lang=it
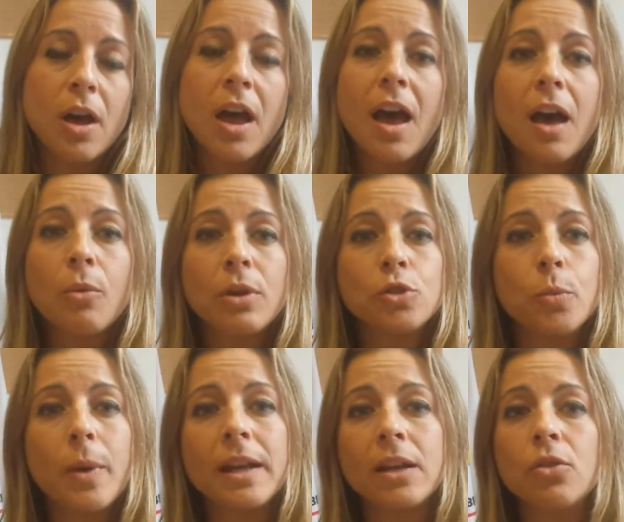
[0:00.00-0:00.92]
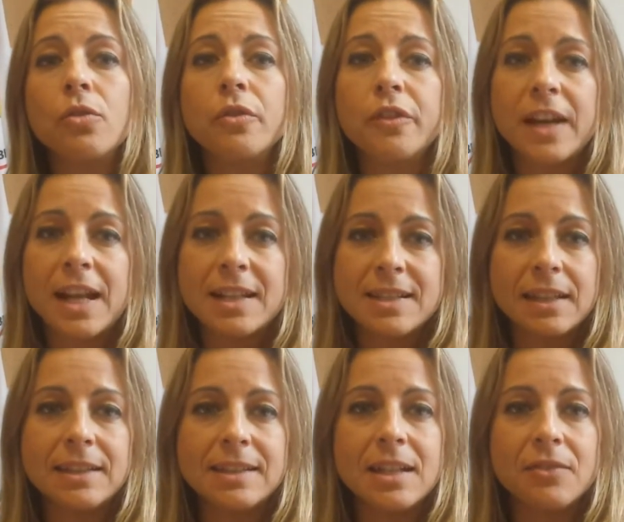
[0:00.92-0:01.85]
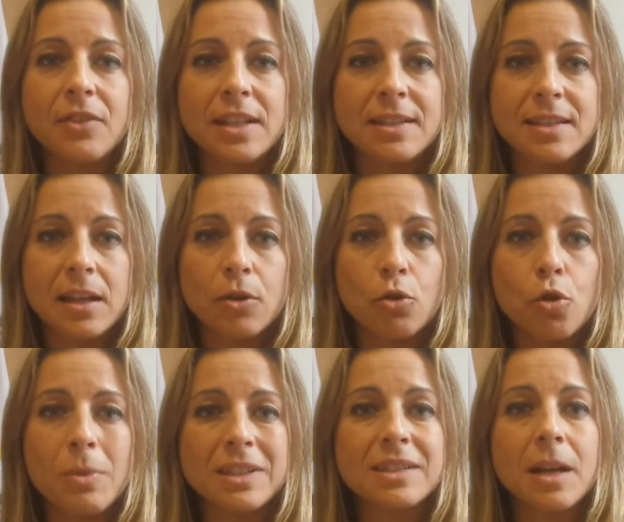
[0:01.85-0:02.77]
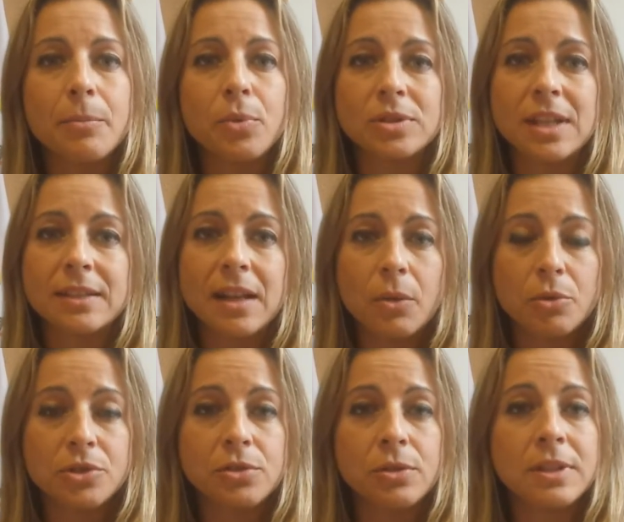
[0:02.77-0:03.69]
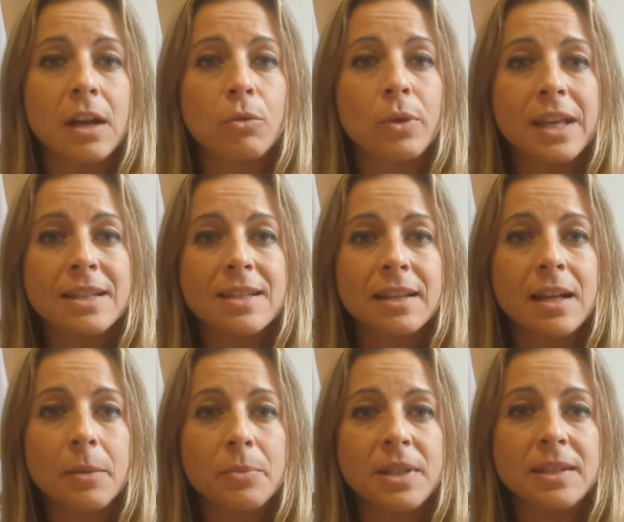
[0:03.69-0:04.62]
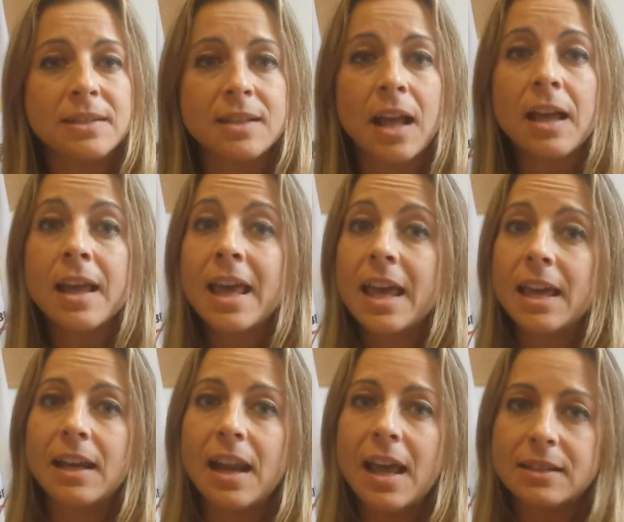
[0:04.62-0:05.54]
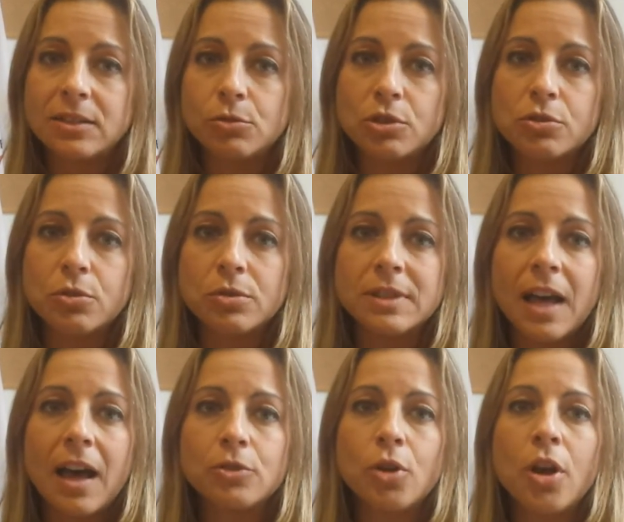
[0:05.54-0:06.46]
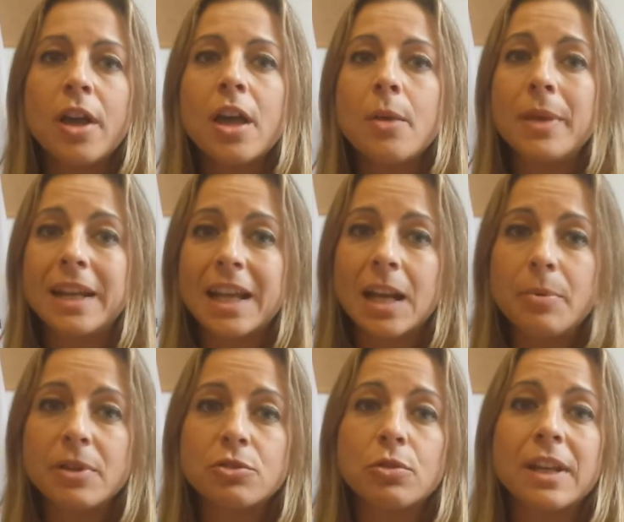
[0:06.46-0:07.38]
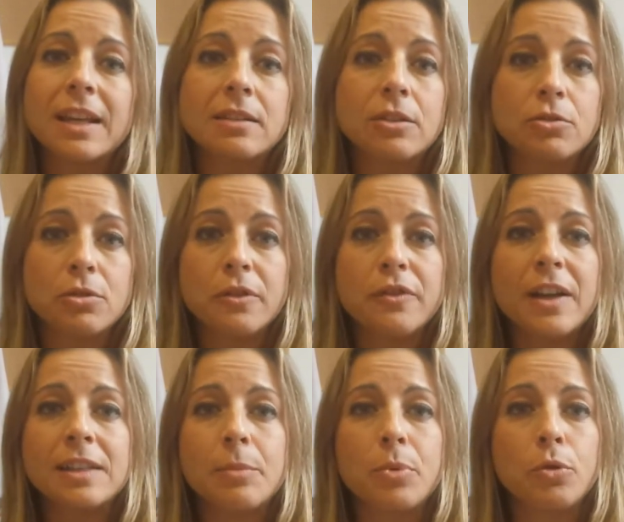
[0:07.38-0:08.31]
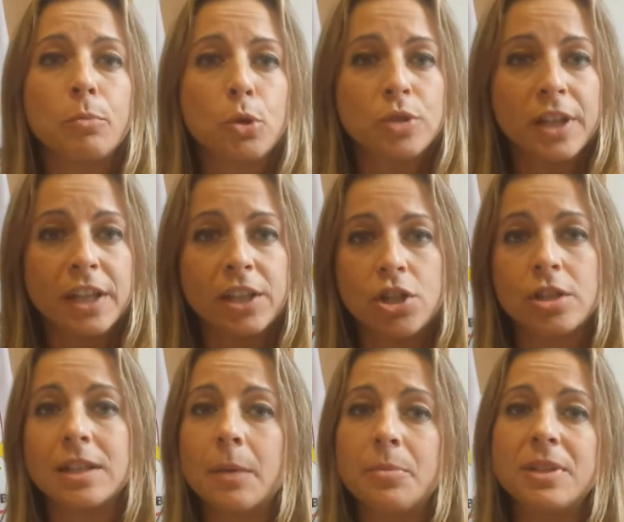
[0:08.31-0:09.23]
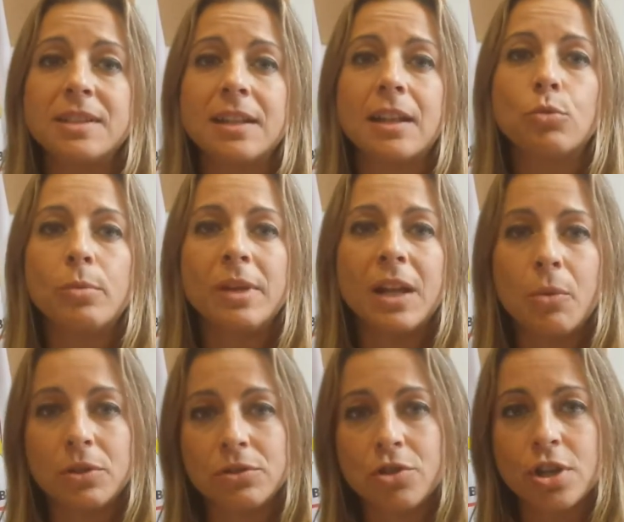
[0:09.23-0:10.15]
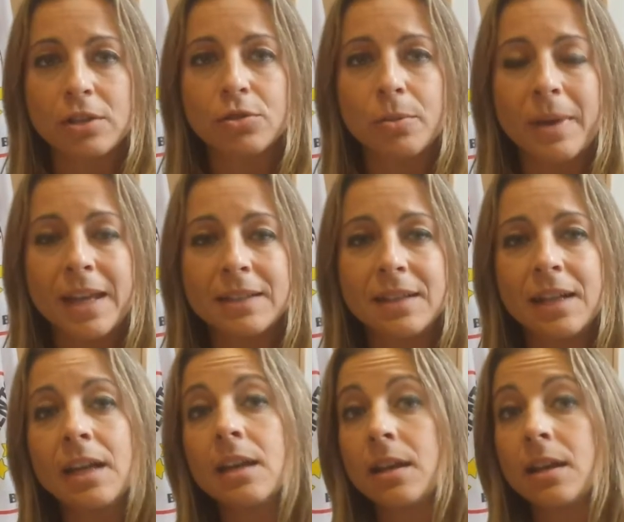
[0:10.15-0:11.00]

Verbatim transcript: a quanto pare in conferenza di servizi a Roma sarà portata la questione della lunghezza della pista e l'esito è scontato perché le persone che si sono fatte promotrici della pista da 2400 metri,